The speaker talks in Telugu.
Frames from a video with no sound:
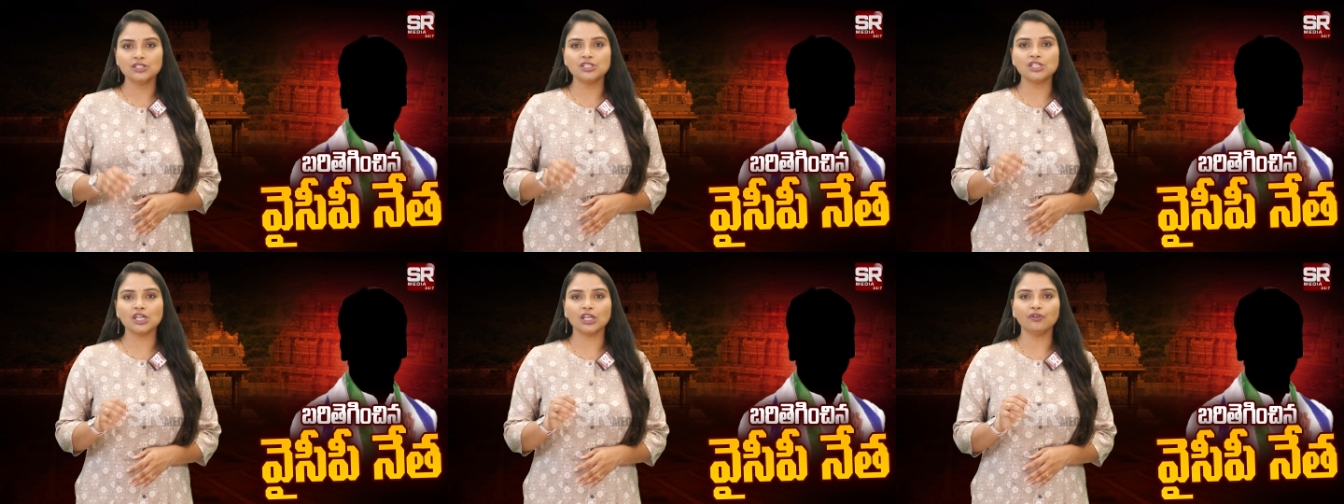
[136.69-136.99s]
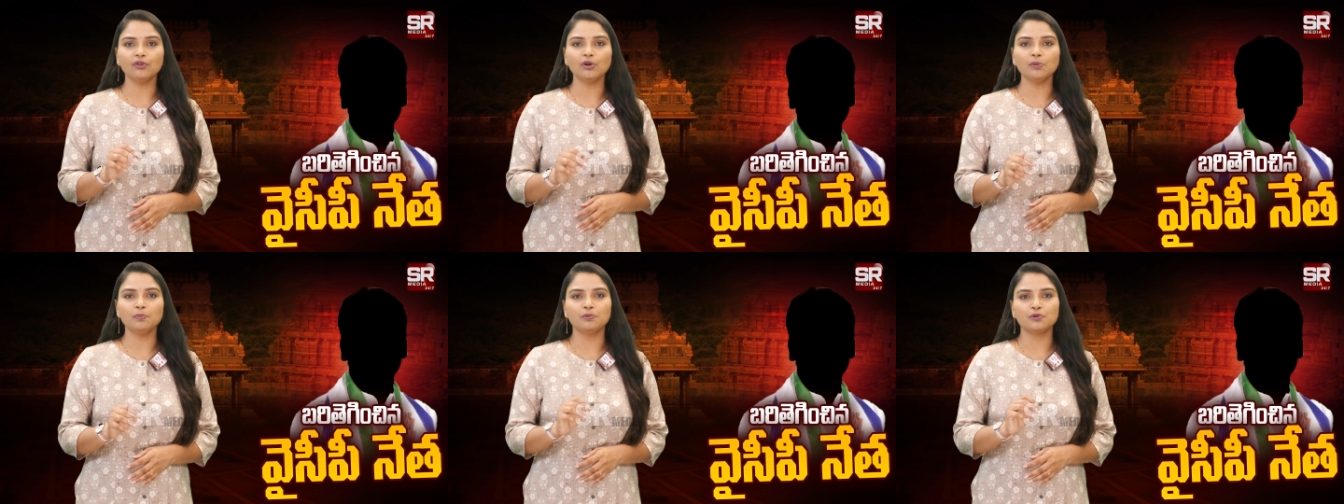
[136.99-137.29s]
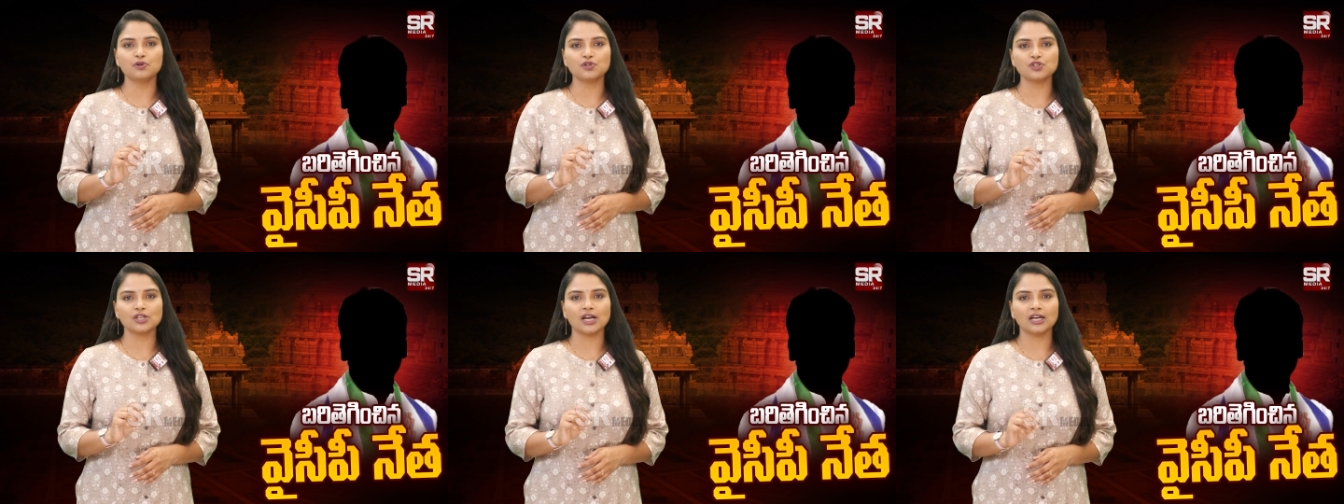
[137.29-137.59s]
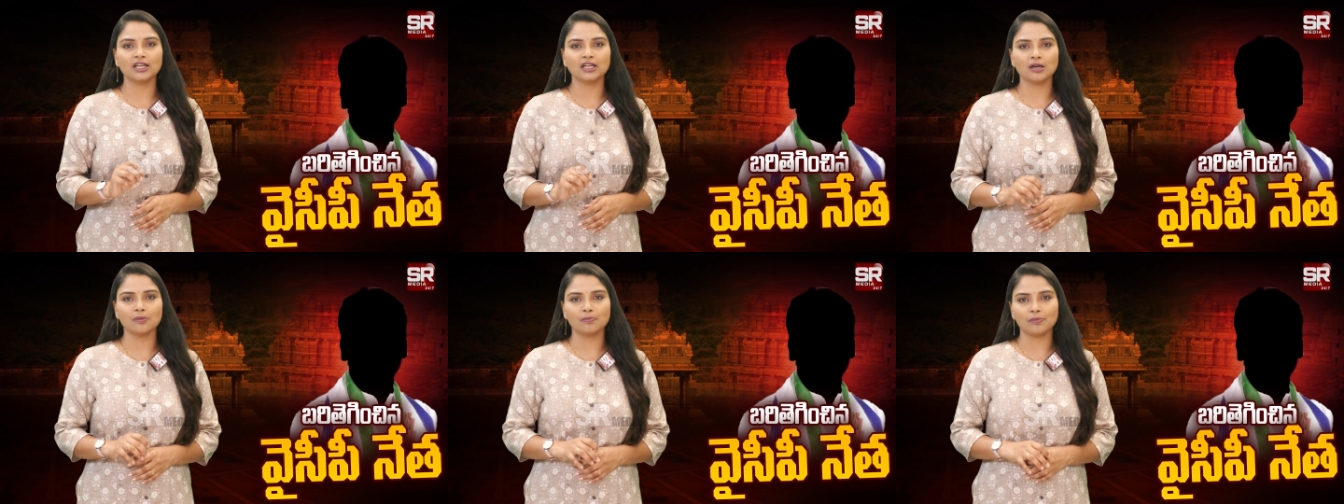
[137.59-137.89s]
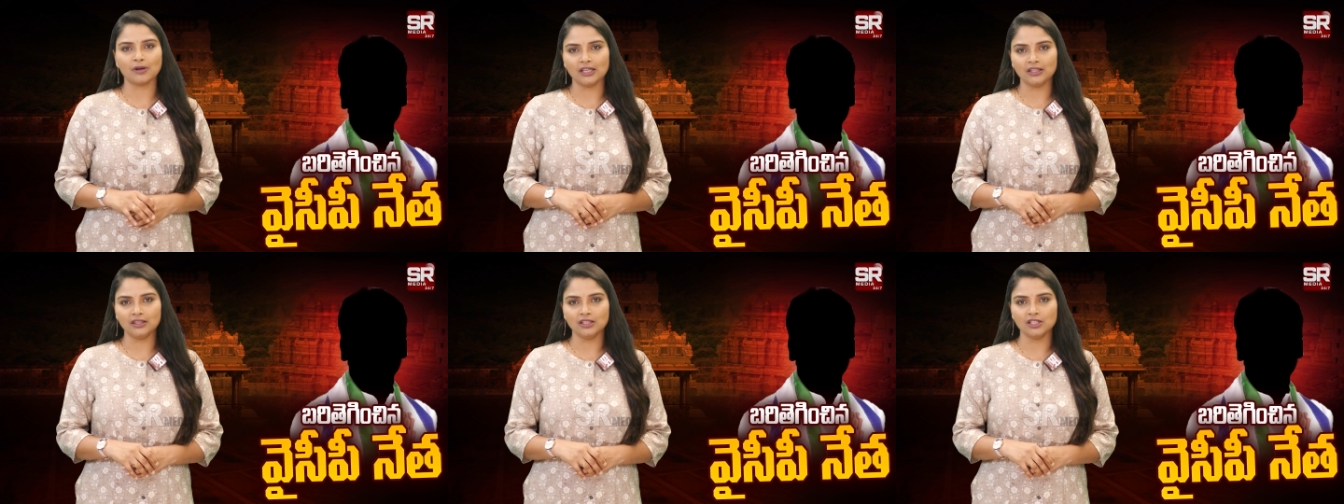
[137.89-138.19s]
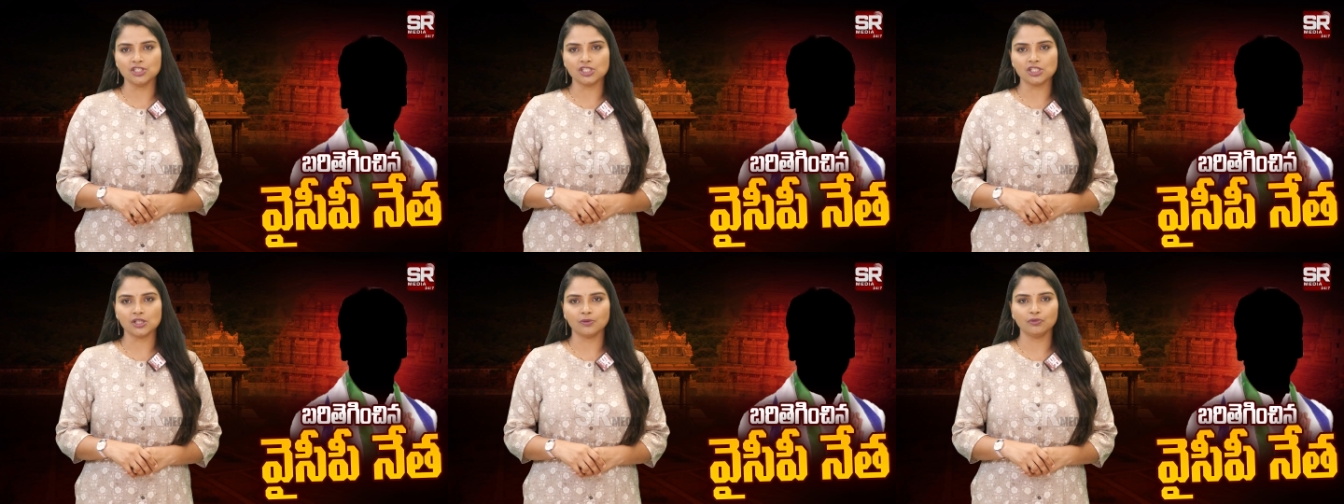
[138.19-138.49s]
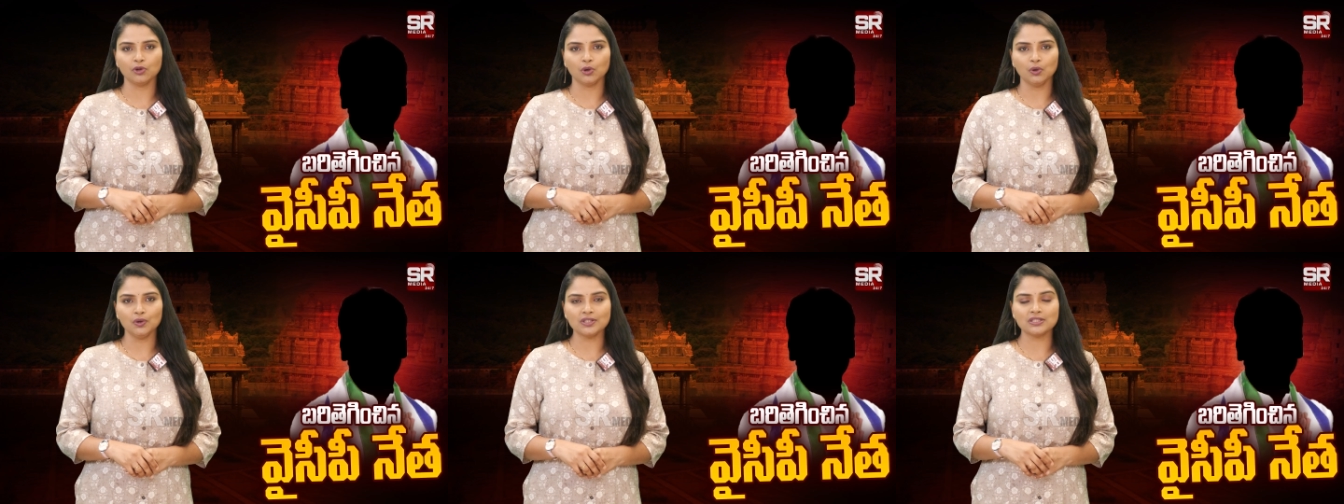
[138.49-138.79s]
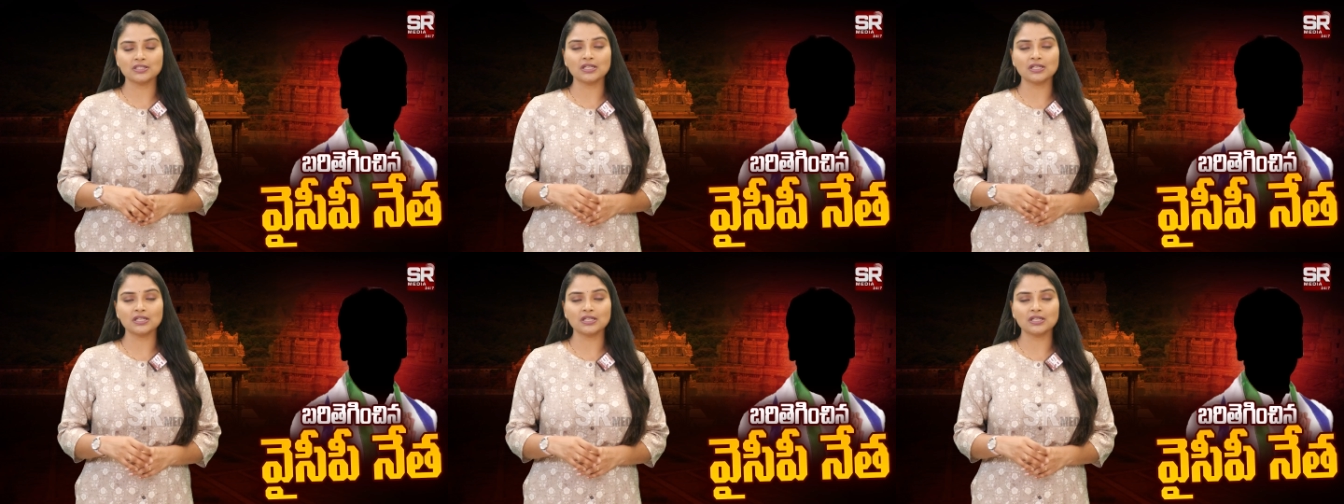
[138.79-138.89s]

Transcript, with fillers: చెరువును పూడ్చడానికి ప్రయత్నించడంతో